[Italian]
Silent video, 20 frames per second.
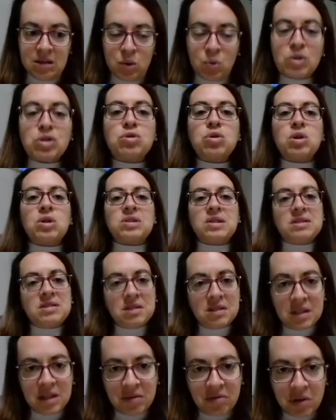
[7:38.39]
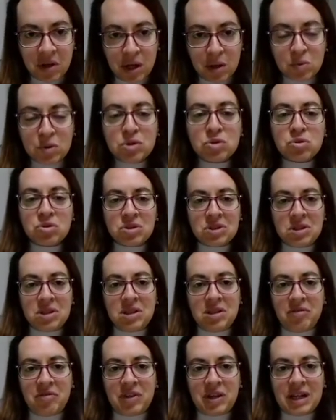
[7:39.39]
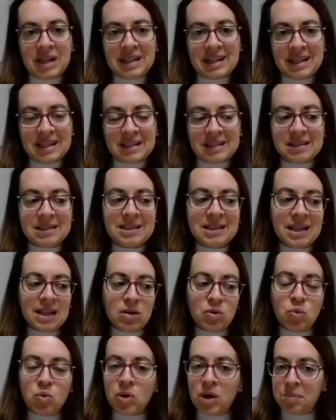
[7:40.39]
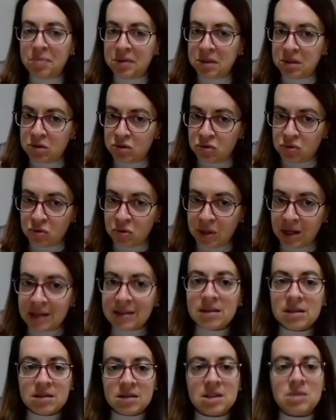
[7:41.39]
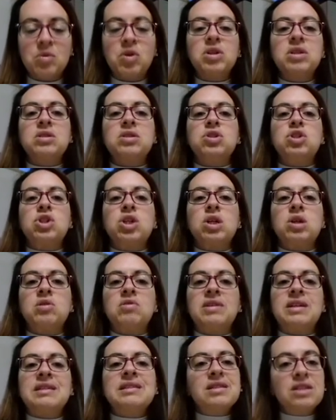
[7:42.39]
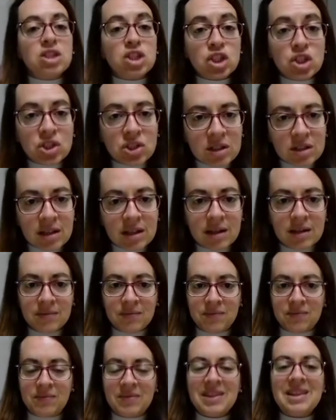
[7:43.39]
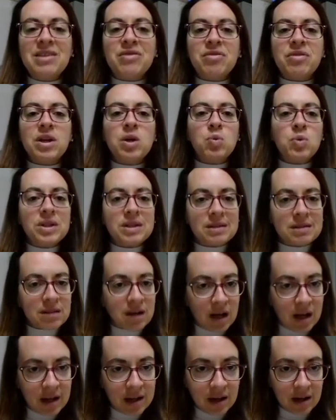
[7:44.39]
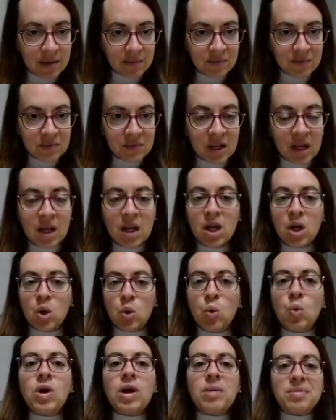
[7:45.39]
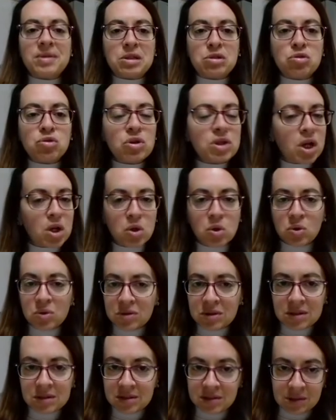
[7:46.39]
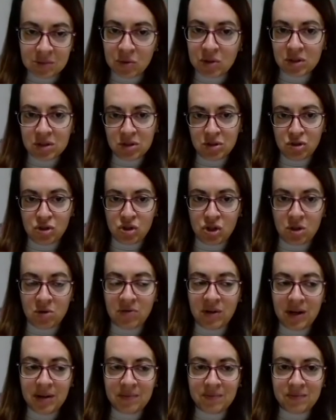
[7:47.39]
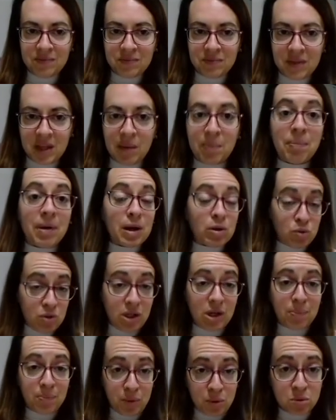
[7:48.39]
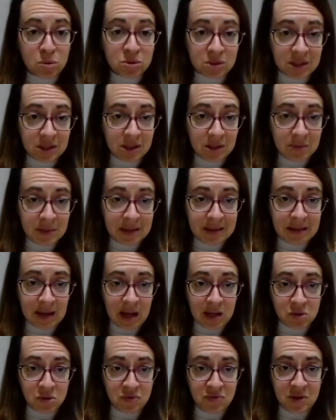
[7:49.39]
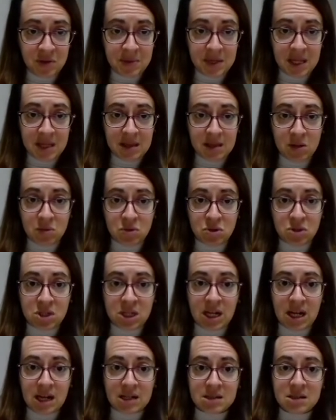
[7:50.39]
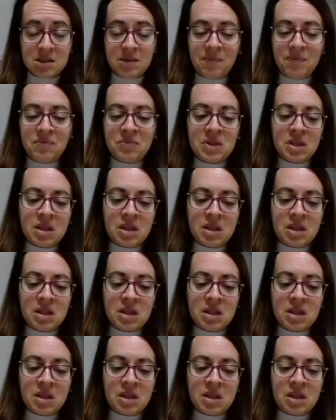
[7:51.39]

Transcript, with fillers: Questo cosa significa? Questo significa che se una persona, testimone di Geova, decide di frequentare una persona non testimone di Geova, e parlo di rapporto sentimentale ovviamente in questi casi,